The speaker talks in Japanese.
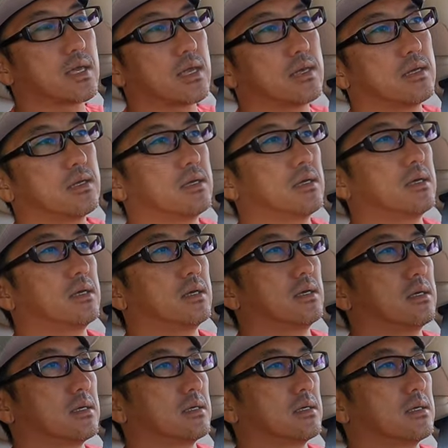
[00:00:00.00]

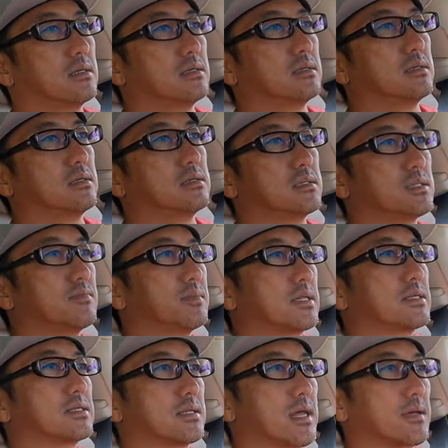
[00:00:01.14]
うん、心配
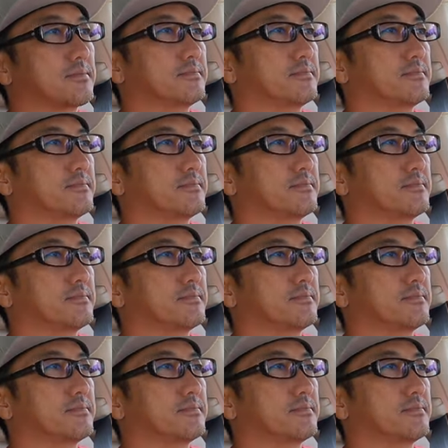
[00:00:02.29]
ですね。で